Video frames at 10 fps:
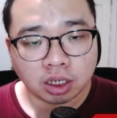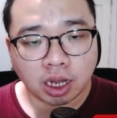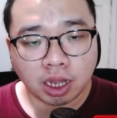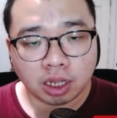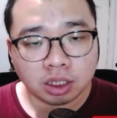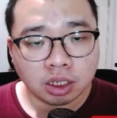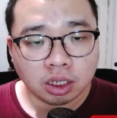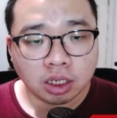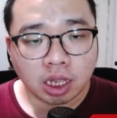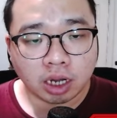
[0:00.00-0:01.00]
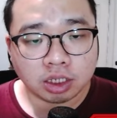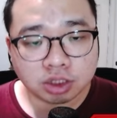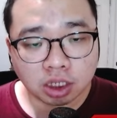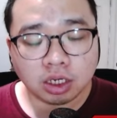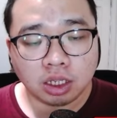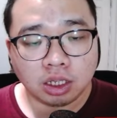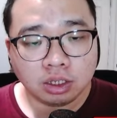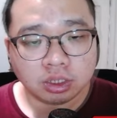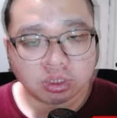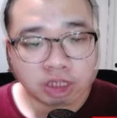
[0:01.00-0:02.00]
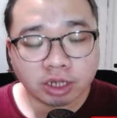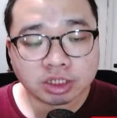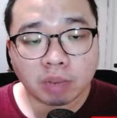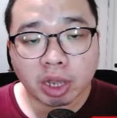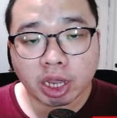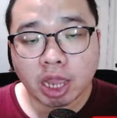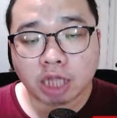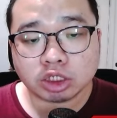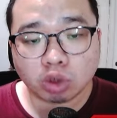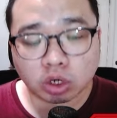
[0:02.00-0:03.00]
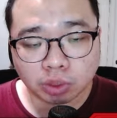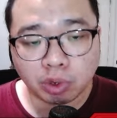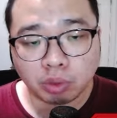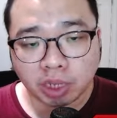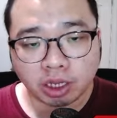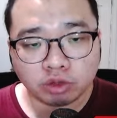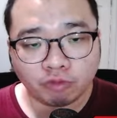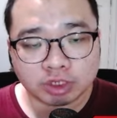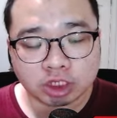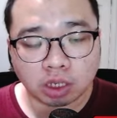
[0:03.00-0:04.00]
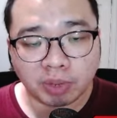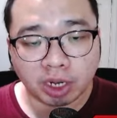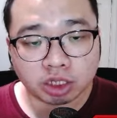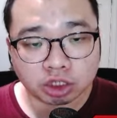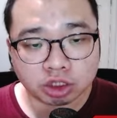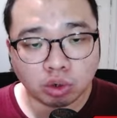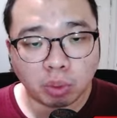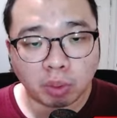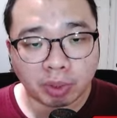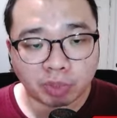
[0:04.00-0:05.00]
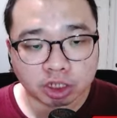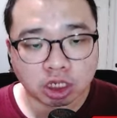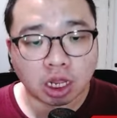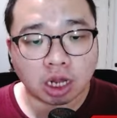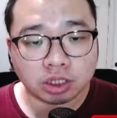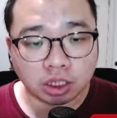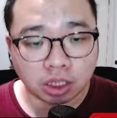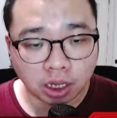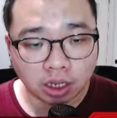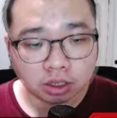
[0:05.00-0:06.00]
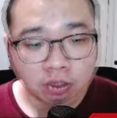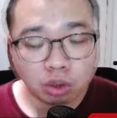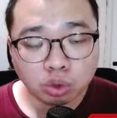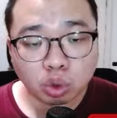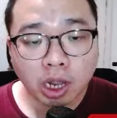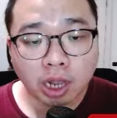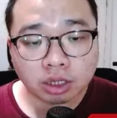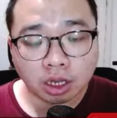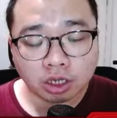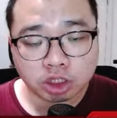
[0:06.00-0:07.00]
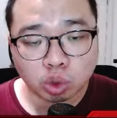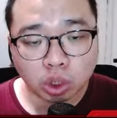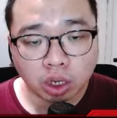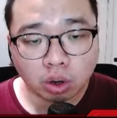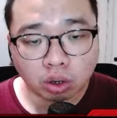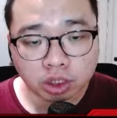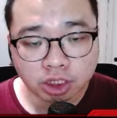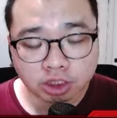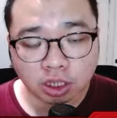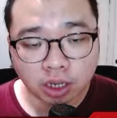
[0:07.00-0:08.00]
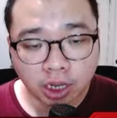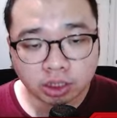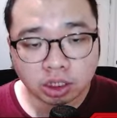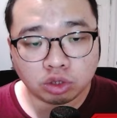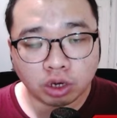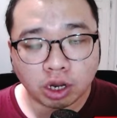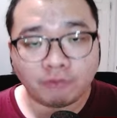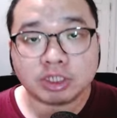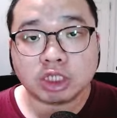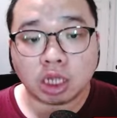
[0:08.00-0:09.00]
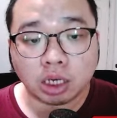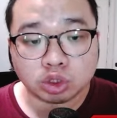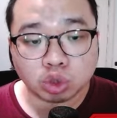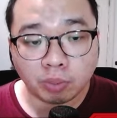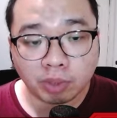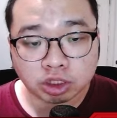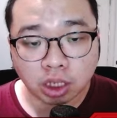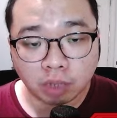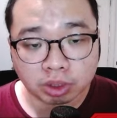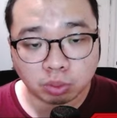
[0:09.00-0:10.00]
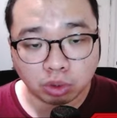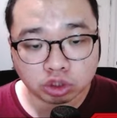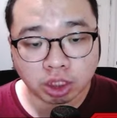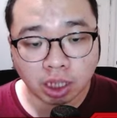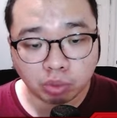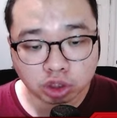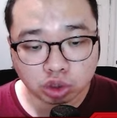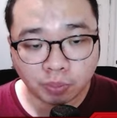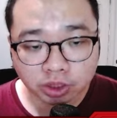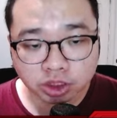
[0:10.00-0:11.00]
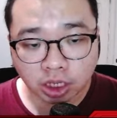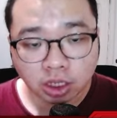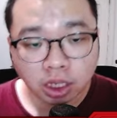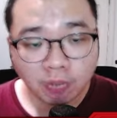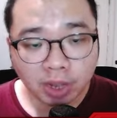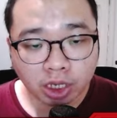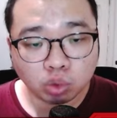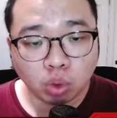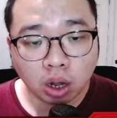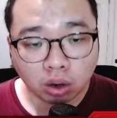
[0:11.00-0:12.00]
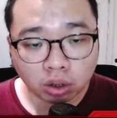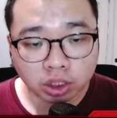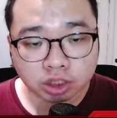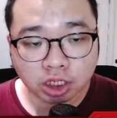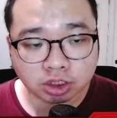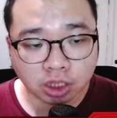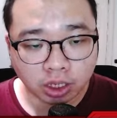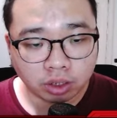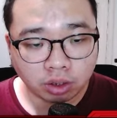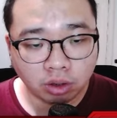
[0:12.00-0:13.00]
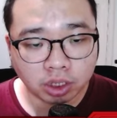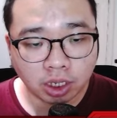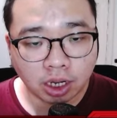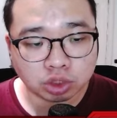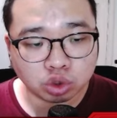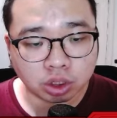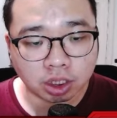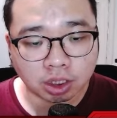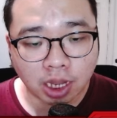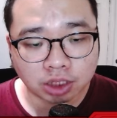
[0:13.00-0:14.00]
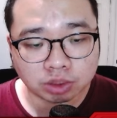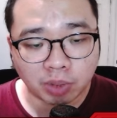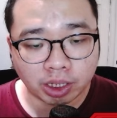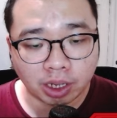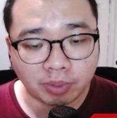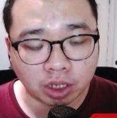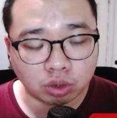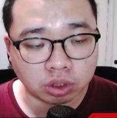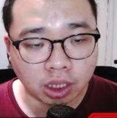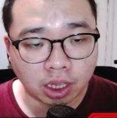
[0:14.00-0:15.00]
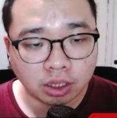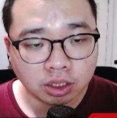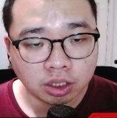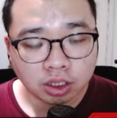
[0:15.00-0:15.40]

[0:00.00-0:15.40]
Nah, yang di sini enchantnya sama kayak aksesoris sebelumnya yaitu physical penetration 24% kali tiga Lalu untuk cardnya di situ ada orc disaster knight itu adalah physical dan juga magic damage bonus 31%. Dia pakai dua orc disaster ya. Oke, lanjut ke talismannya berikutnya.